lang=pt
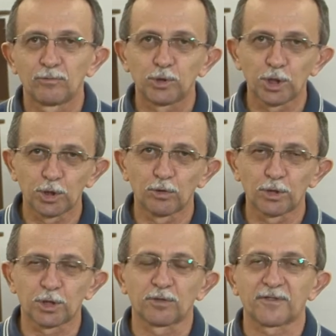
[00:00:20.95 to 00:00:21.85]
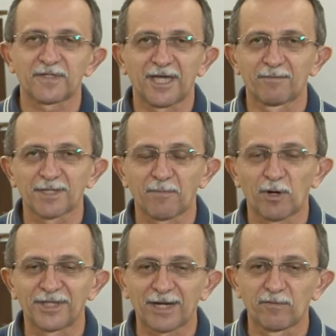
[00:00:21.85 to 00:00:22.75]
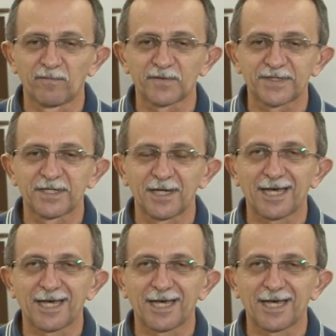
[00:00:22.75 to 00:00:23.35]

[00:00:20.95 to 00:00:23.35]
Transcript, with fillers: No dia de hoje, nós queremos abordar com você